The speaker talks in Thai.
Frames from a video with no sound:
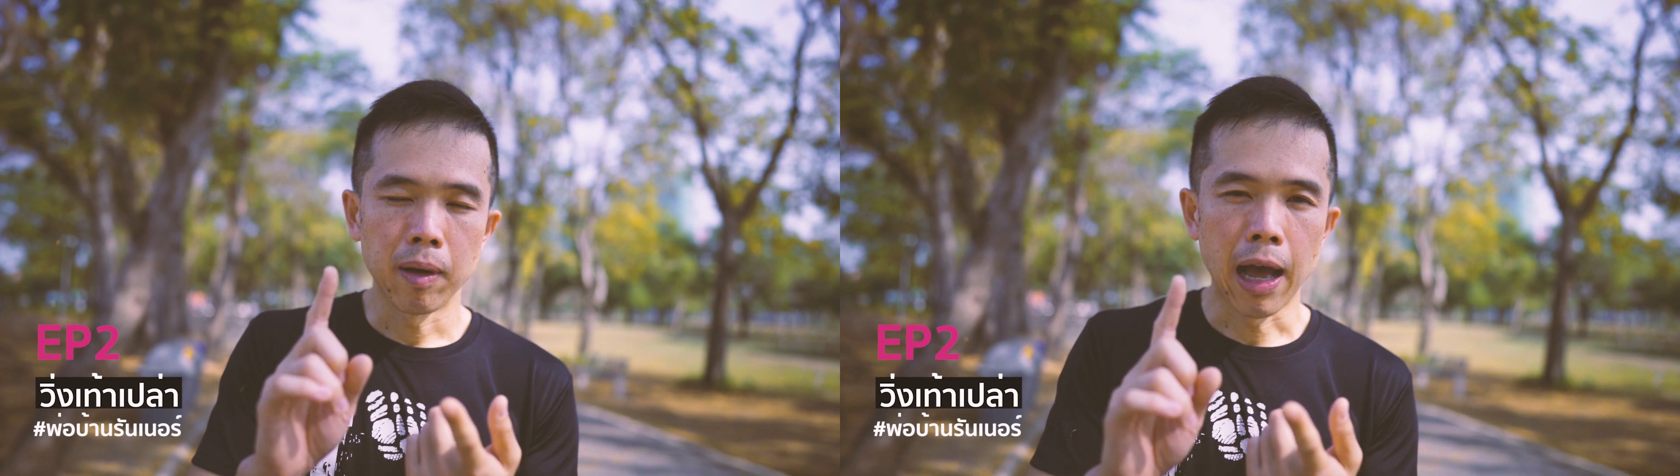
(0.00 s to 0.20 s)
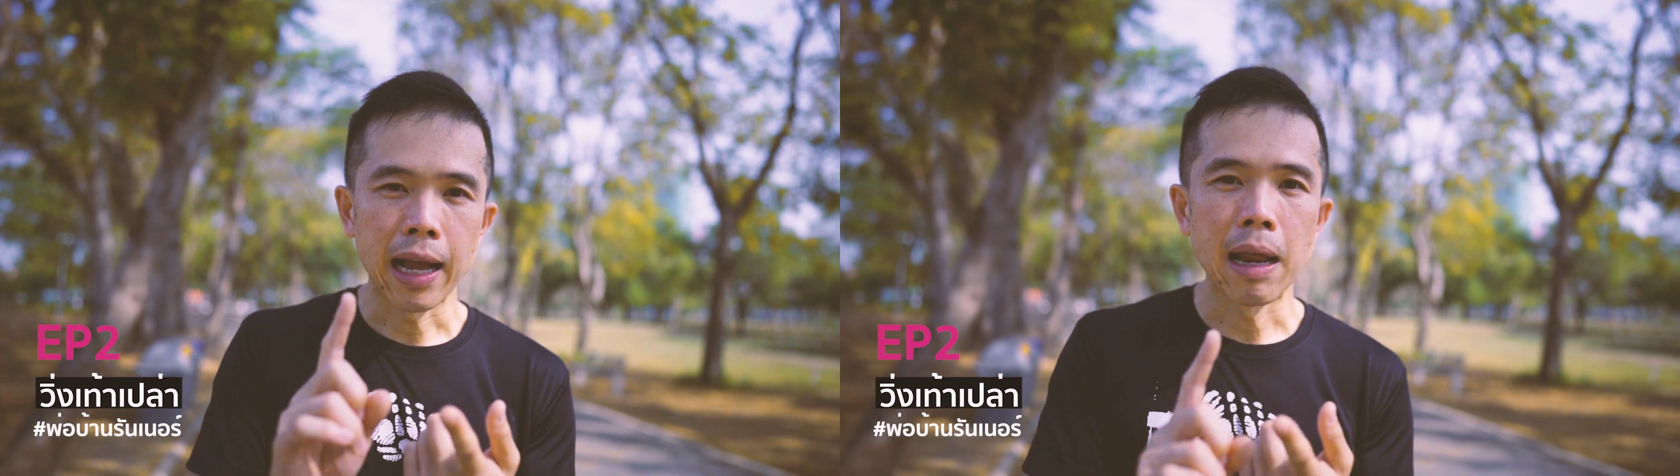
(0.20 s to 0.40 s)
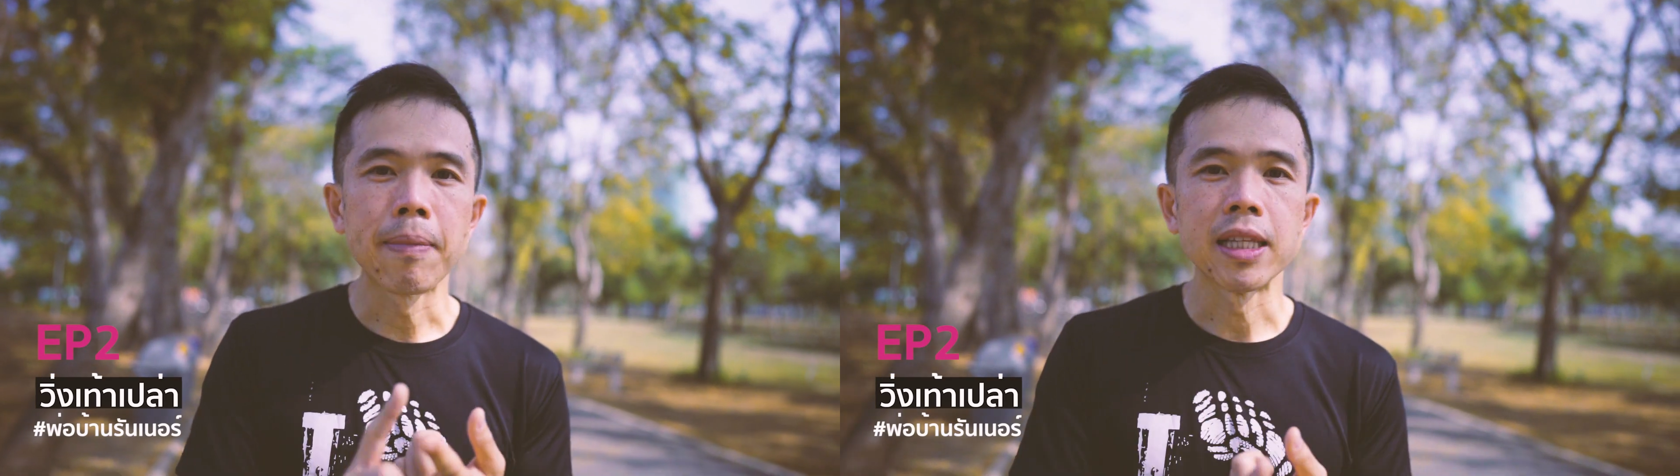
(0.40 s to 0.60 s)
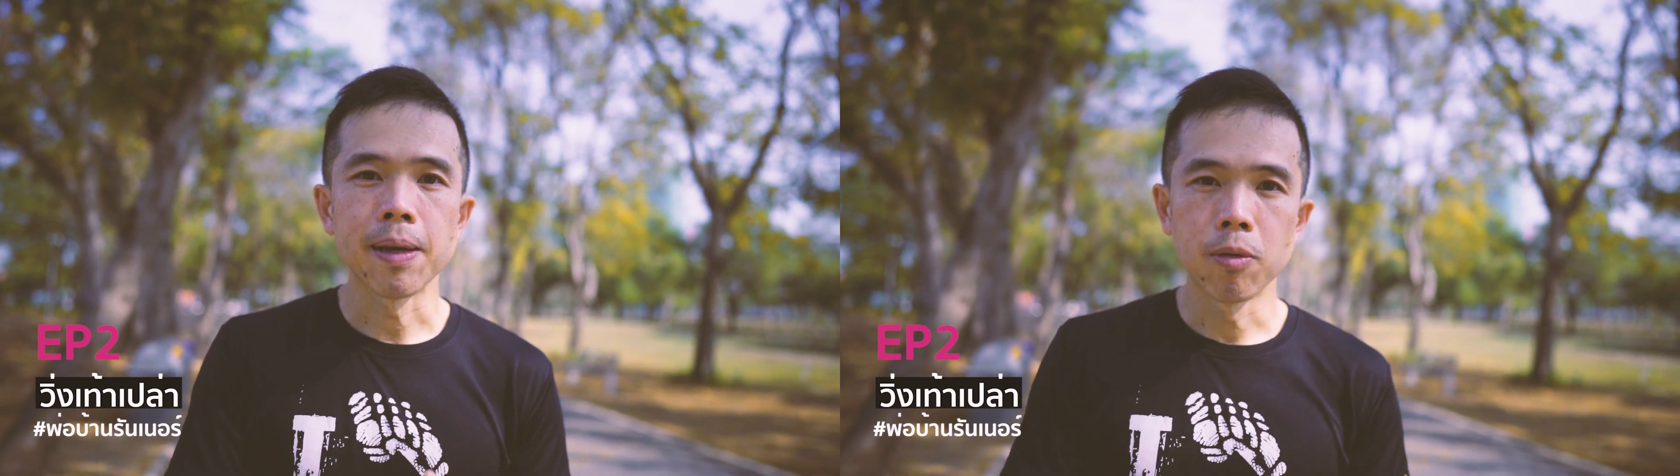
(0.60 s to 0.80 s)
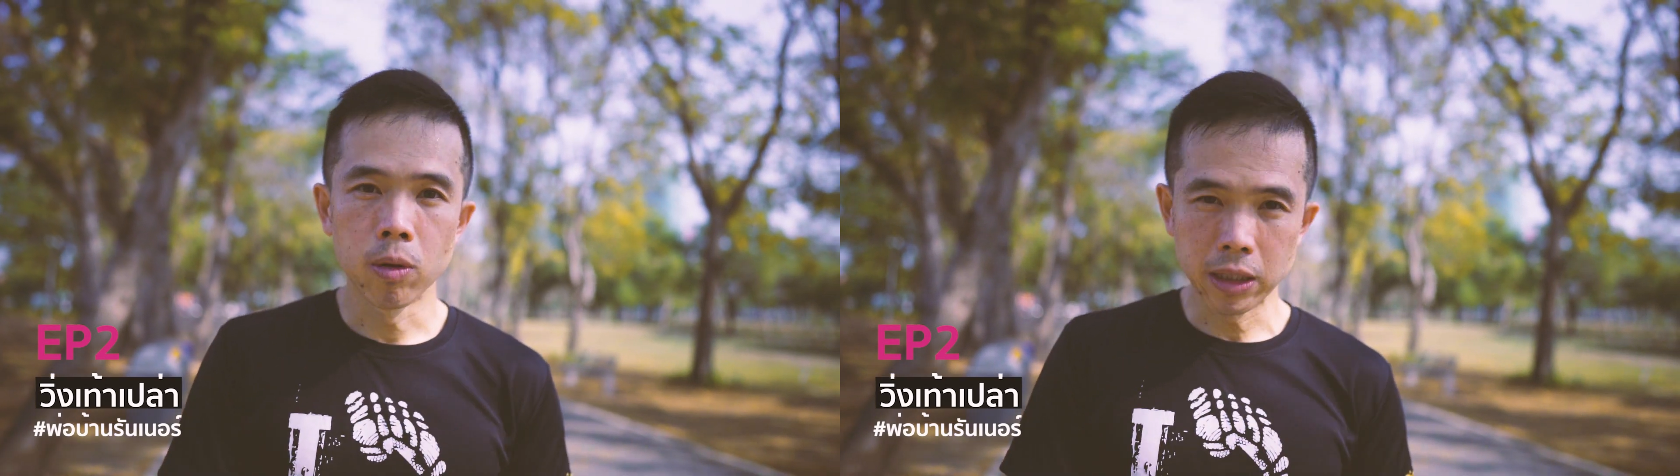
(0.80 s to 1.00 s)
อาการบาด
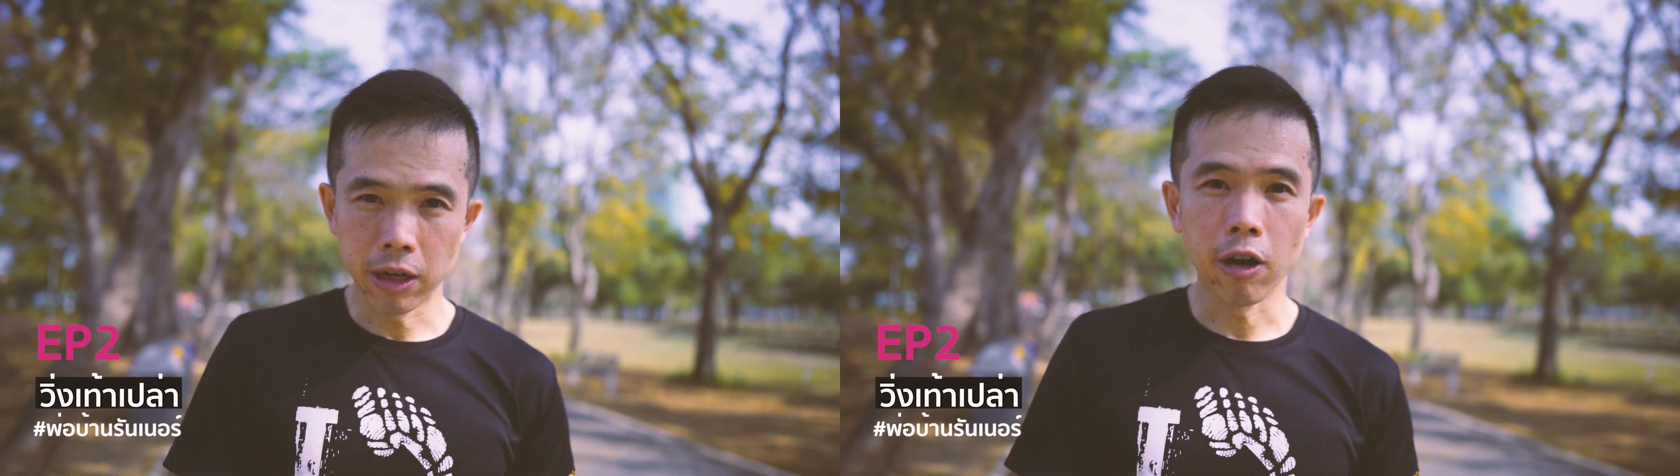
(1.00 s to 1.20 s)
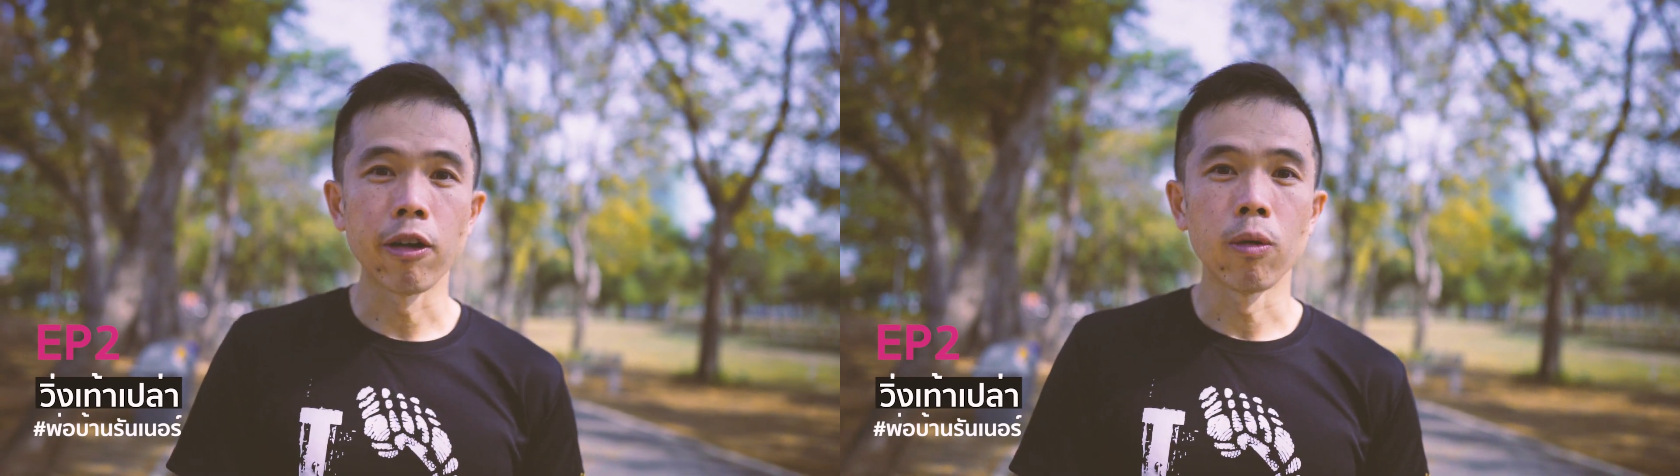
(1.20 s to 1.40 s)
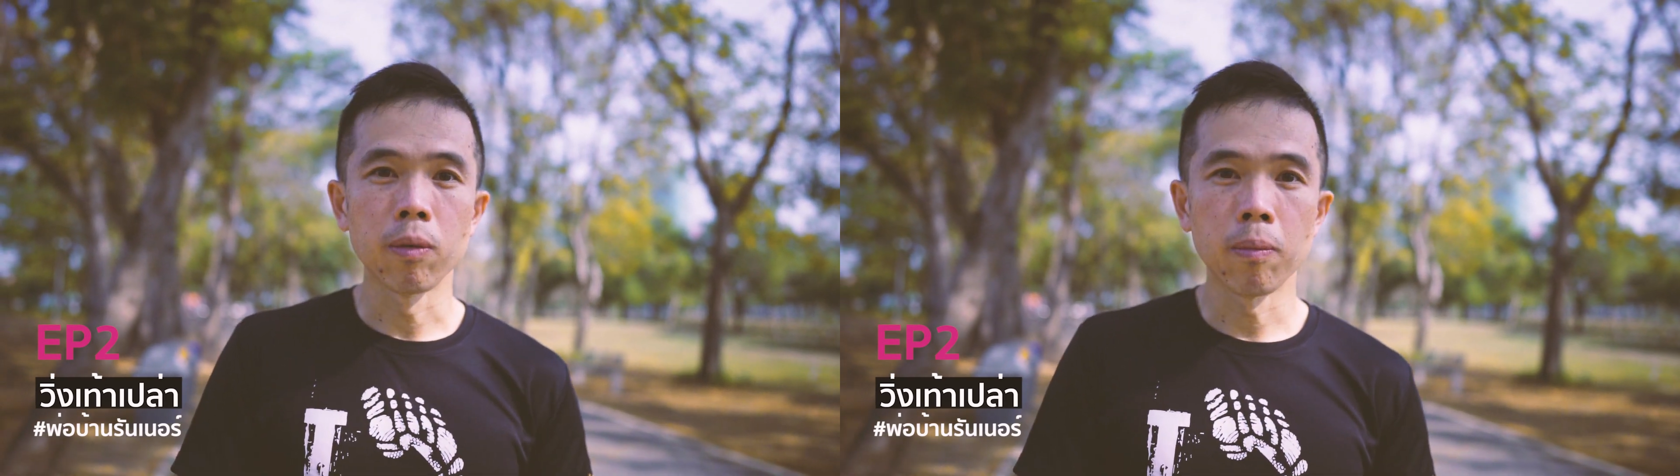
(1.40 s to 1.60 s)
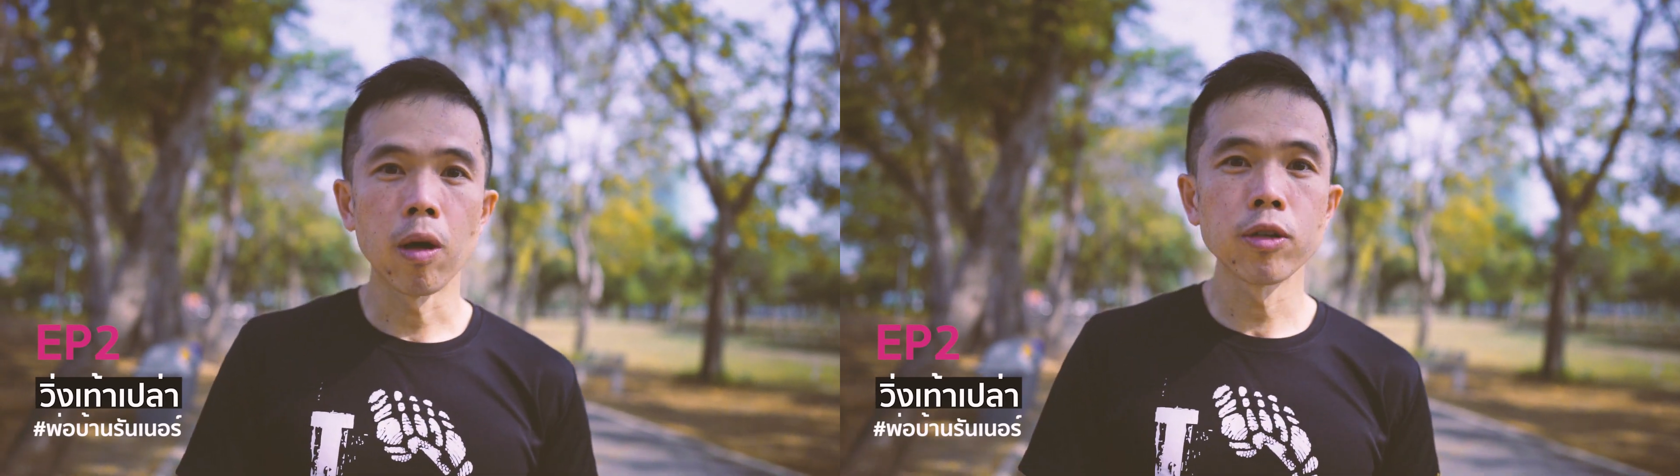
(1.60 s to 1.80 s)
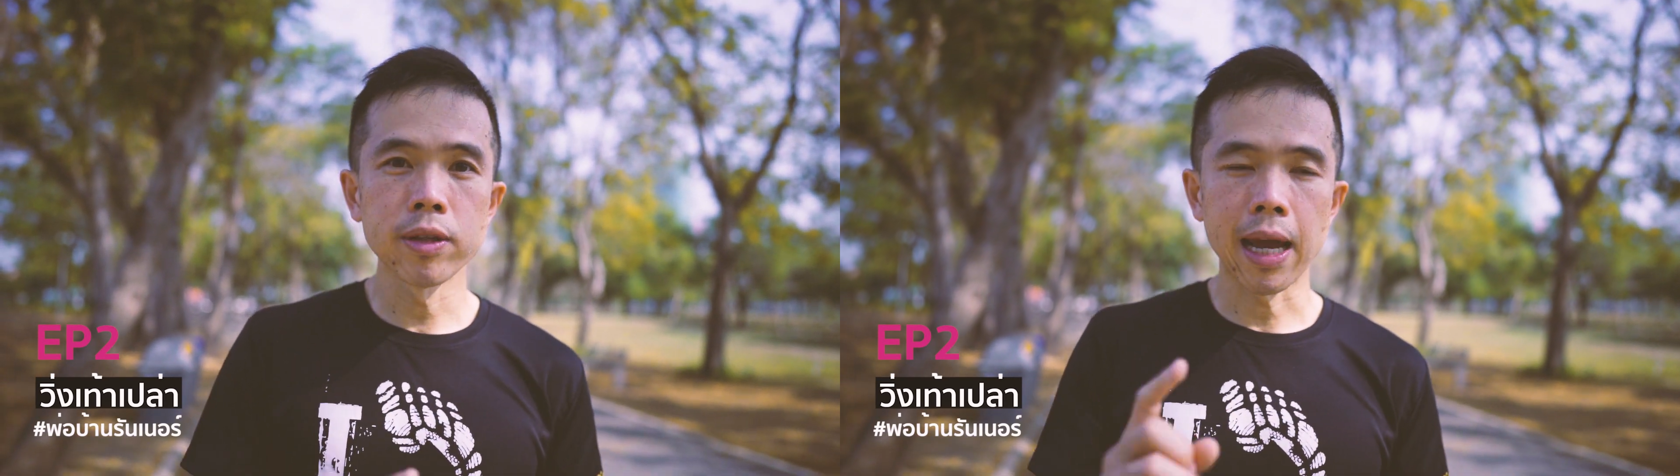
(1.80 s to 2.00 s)
เจ็บคุณก็จะน้อยลง เพ
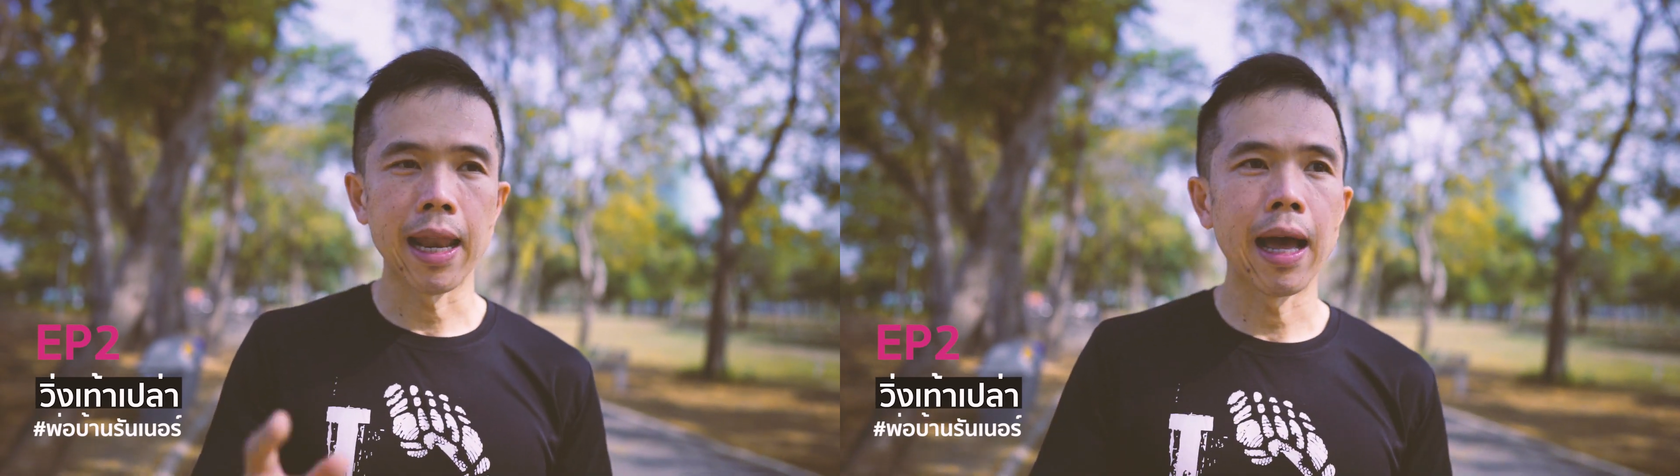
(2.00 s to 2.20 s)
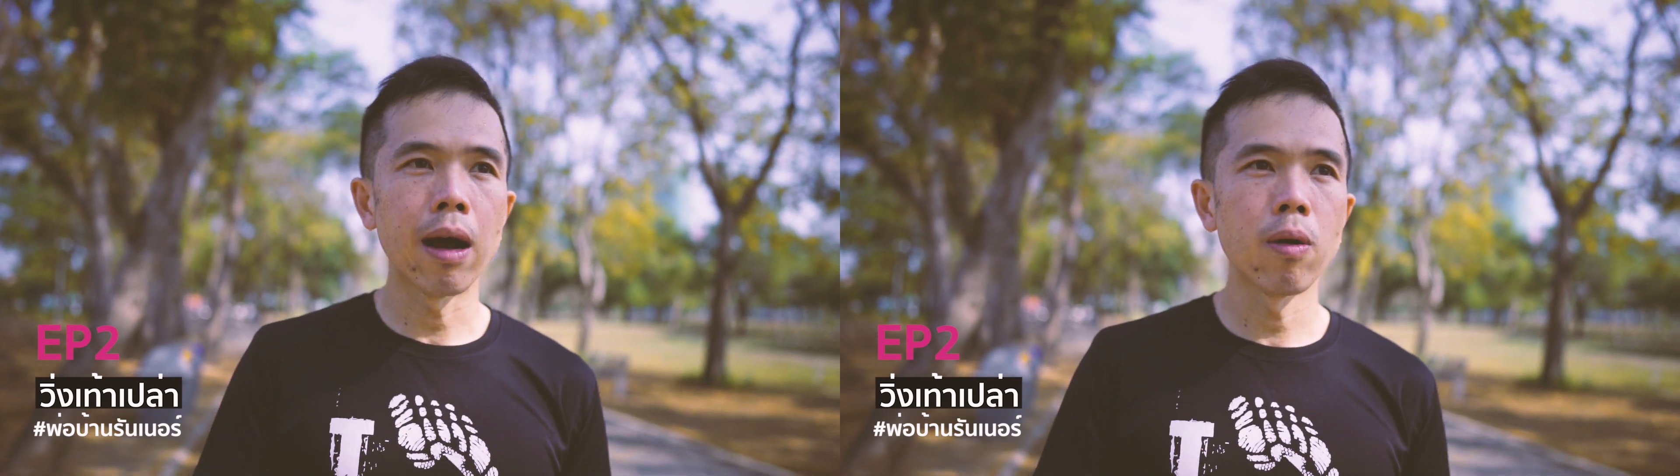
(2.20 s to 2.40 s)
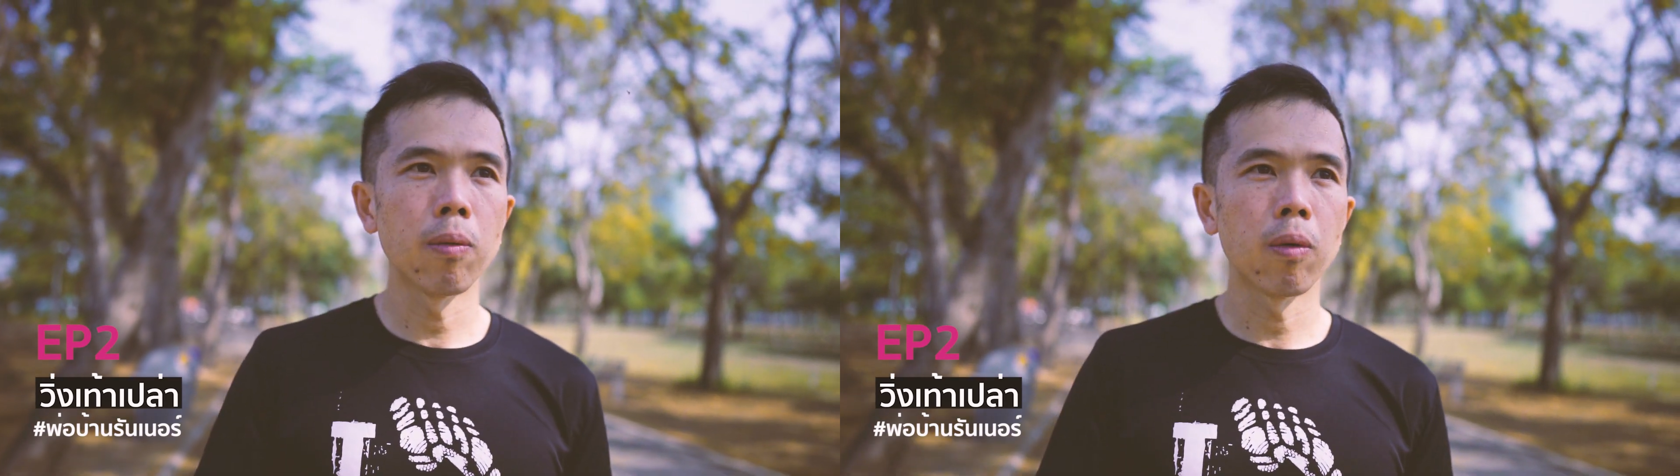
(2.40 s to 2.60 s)
ราะส่วนใหญ่แล้ว